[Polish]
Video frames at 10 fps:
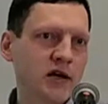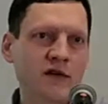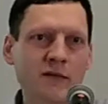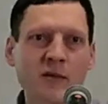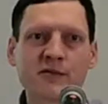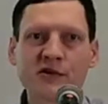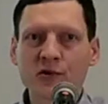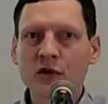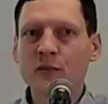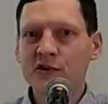jak wiemy
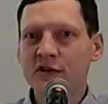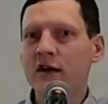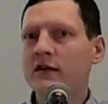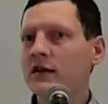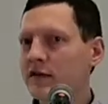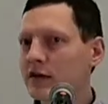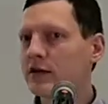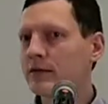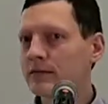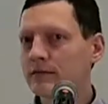przynosi pożytek, ale
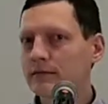niewielki,